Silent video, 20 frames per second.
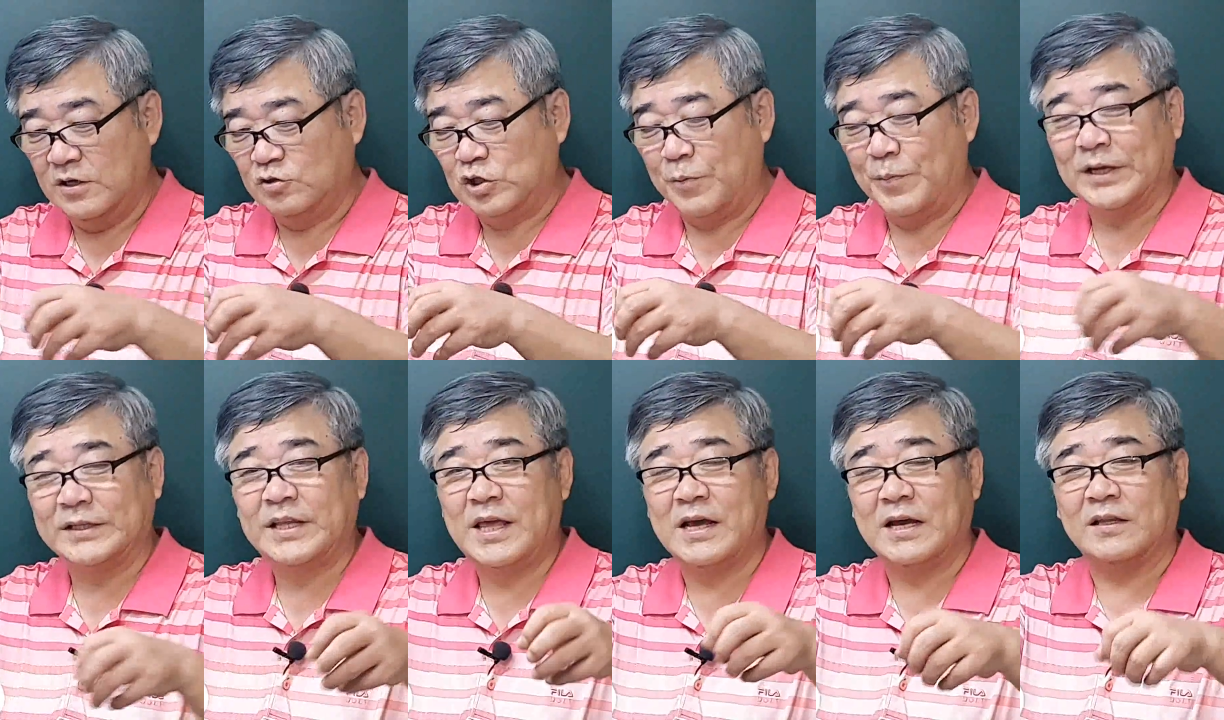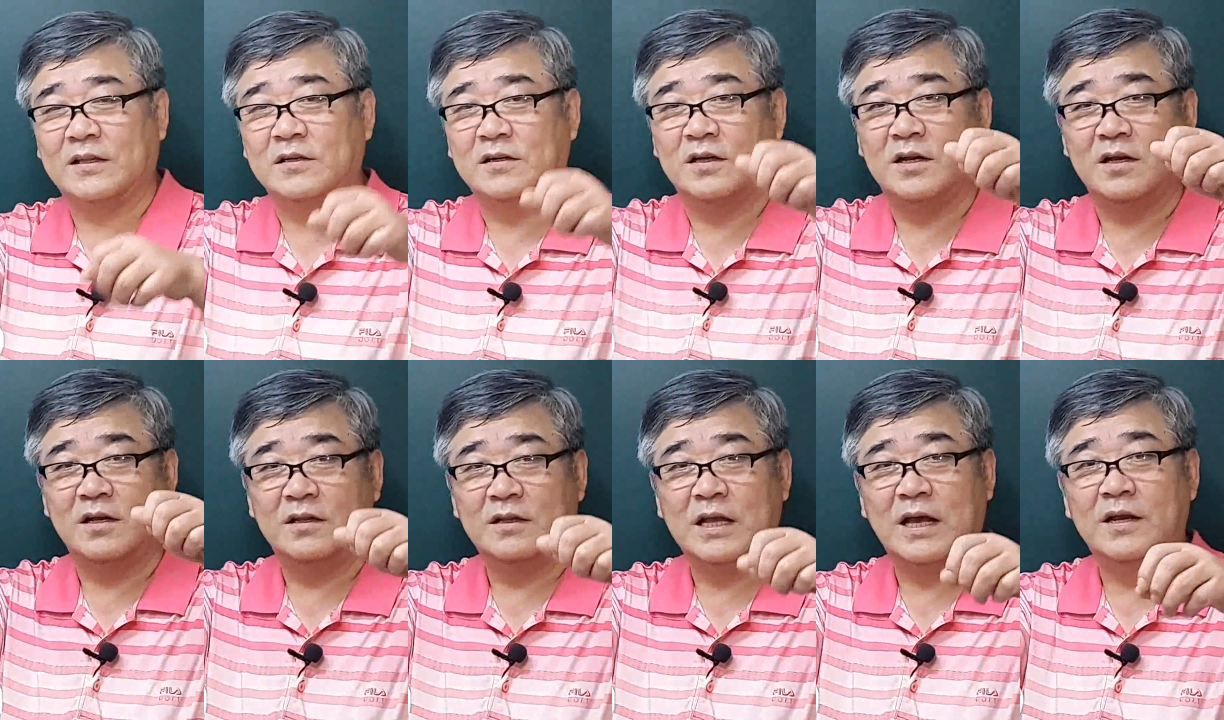쇠막대기 같은
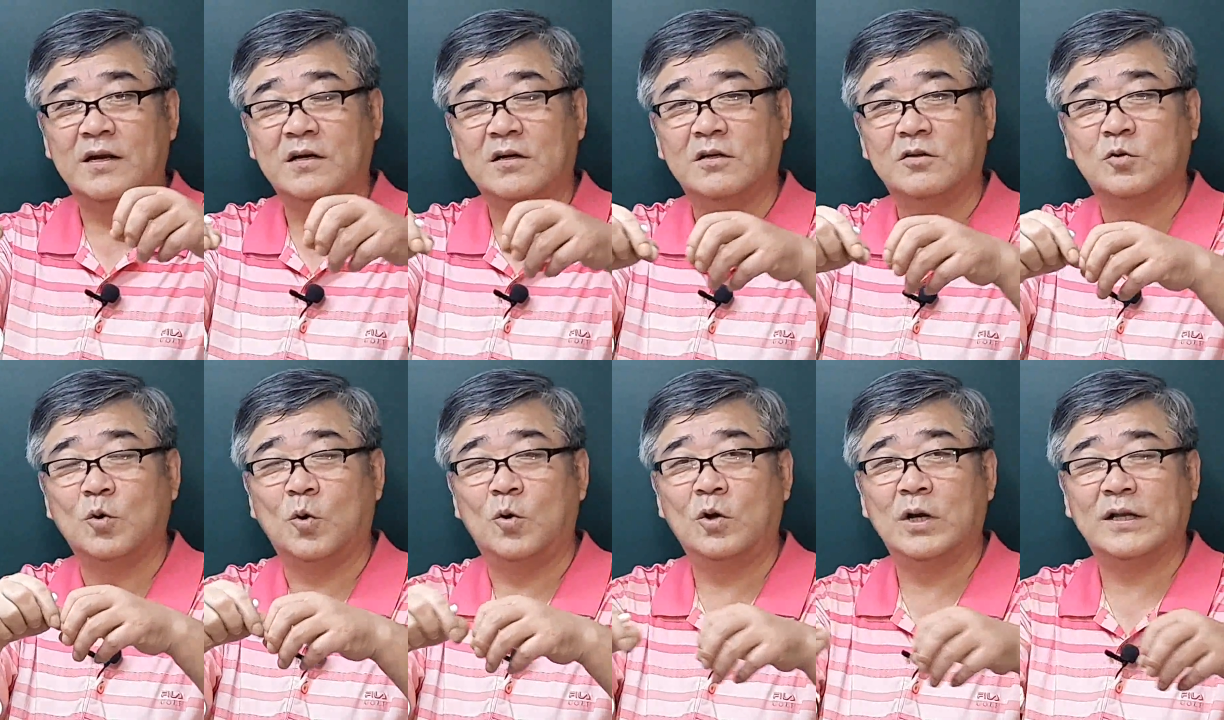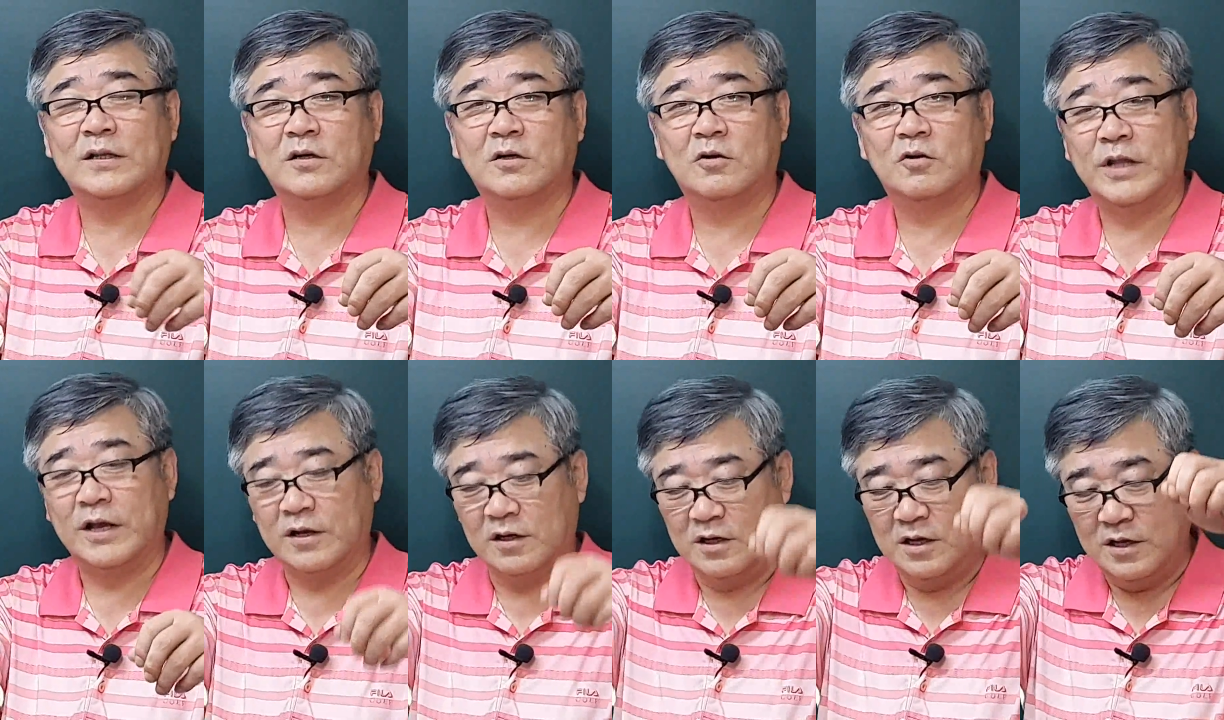거나 이런 거 돌 같은 걸로
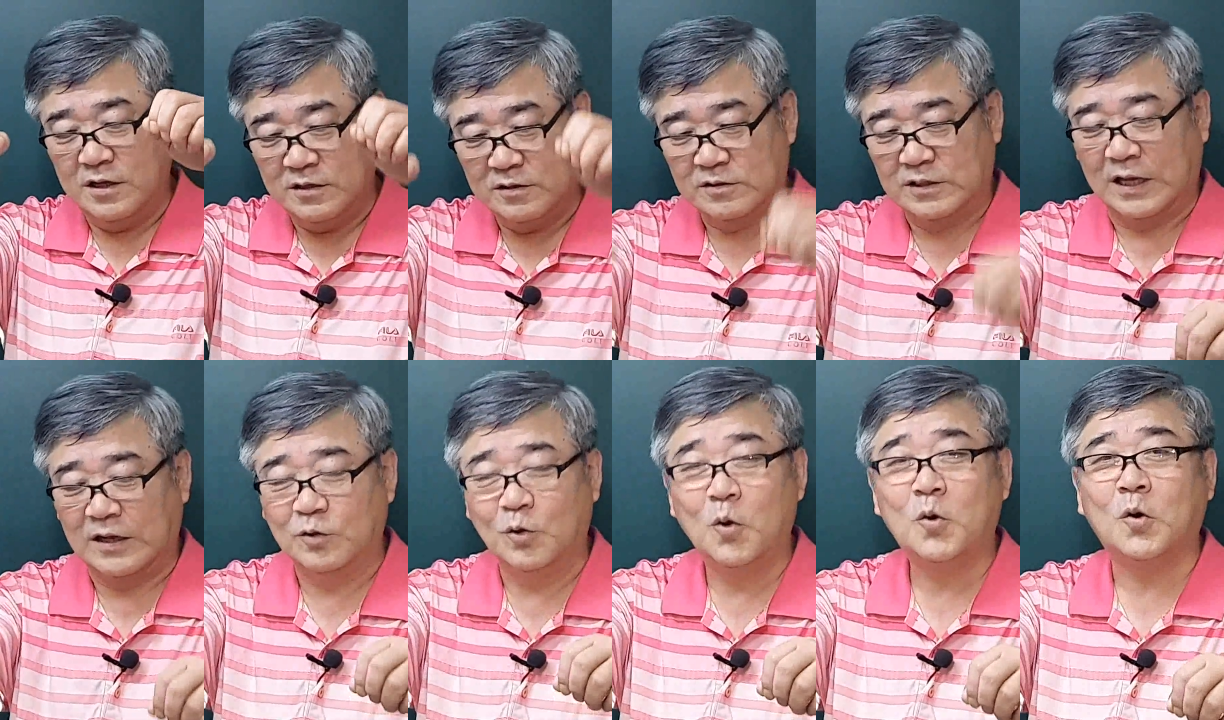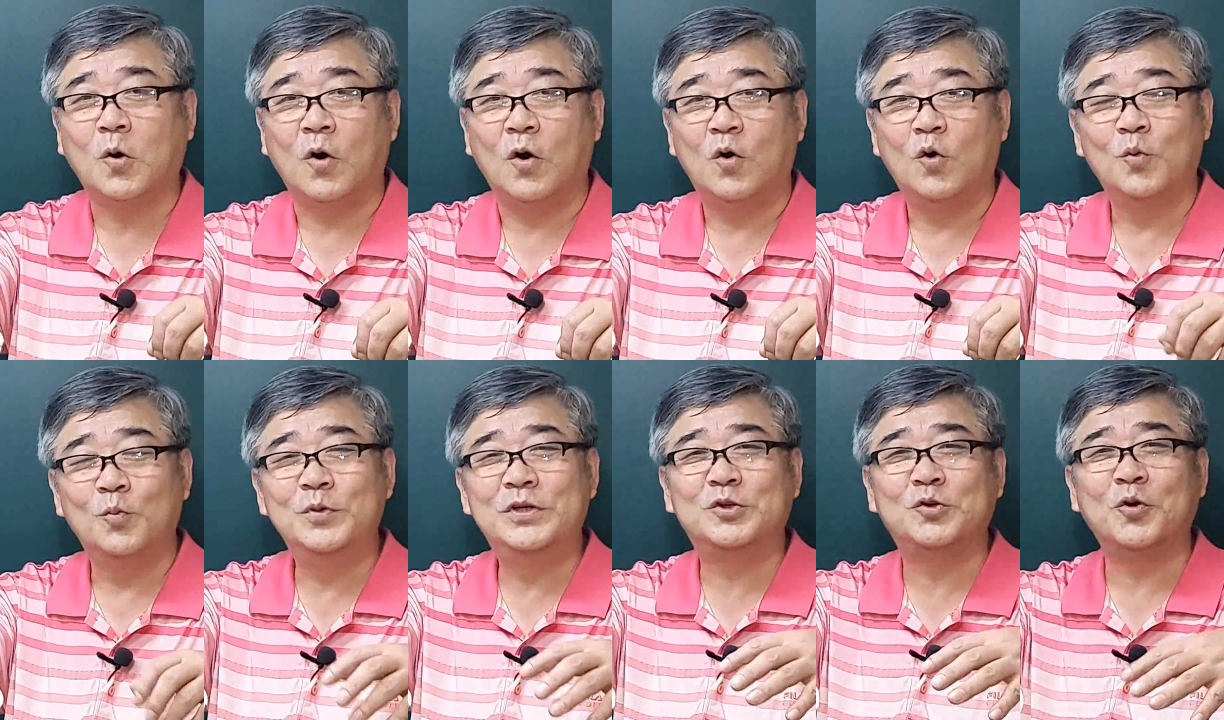된 걸 딱 놓고
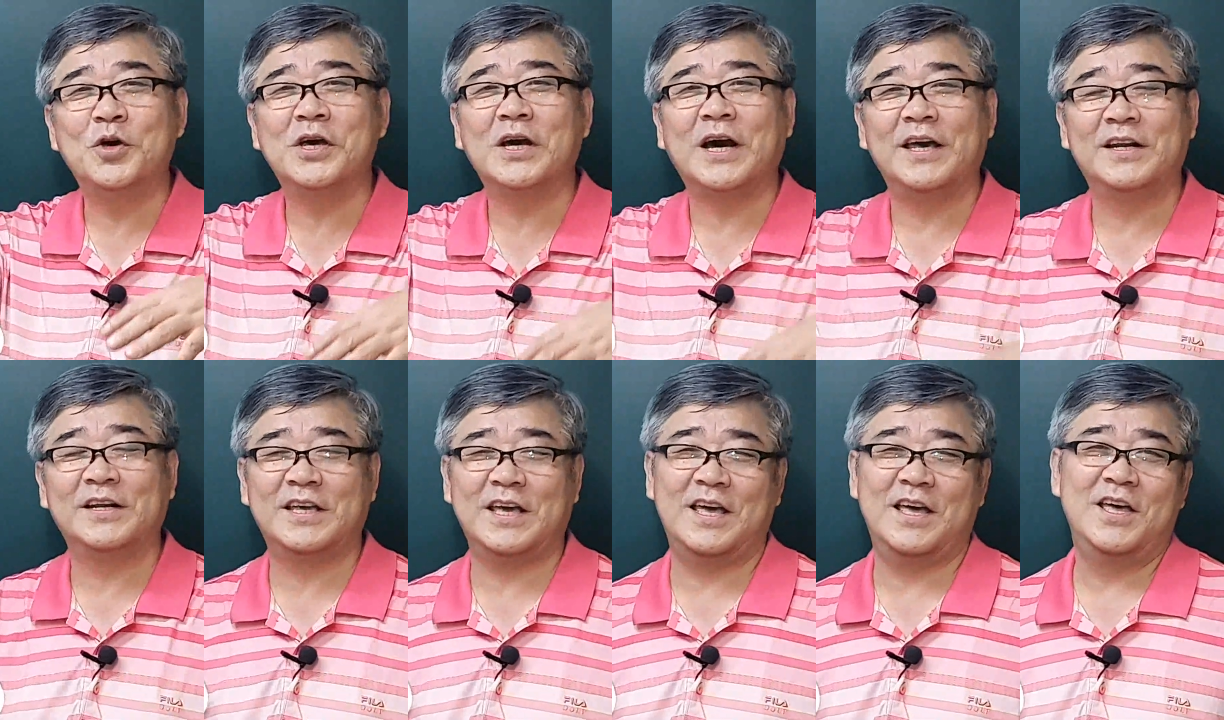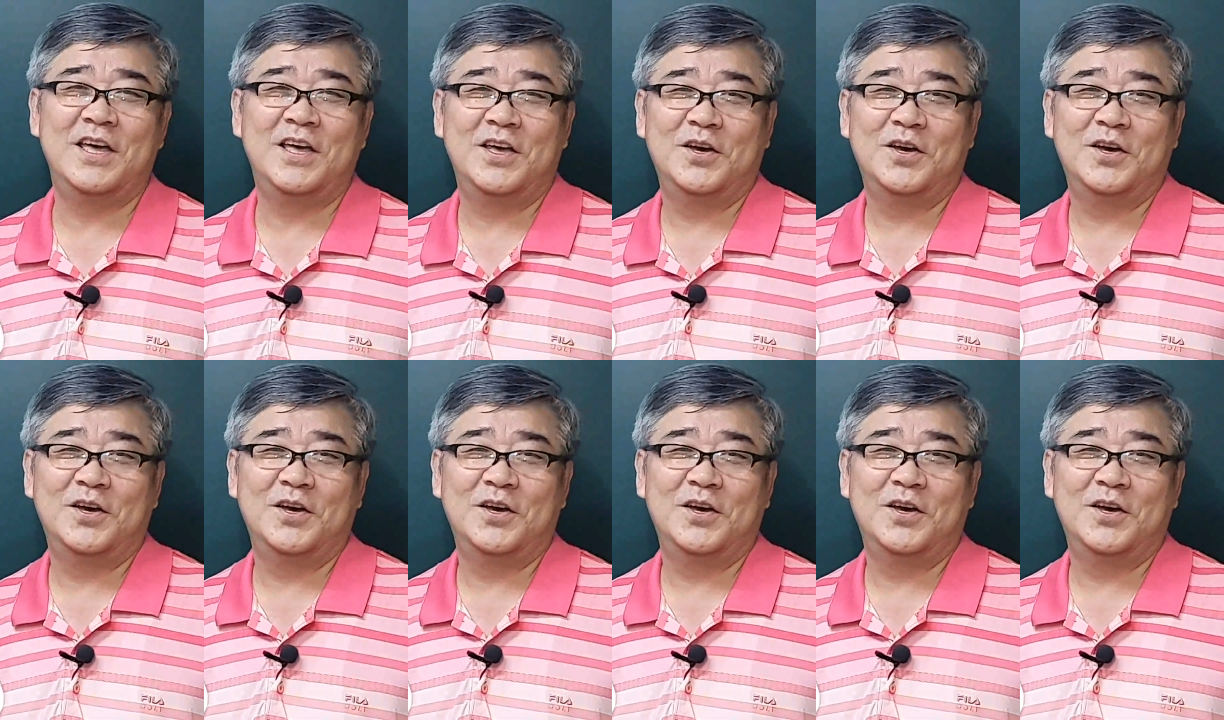움지 종이가 이렇게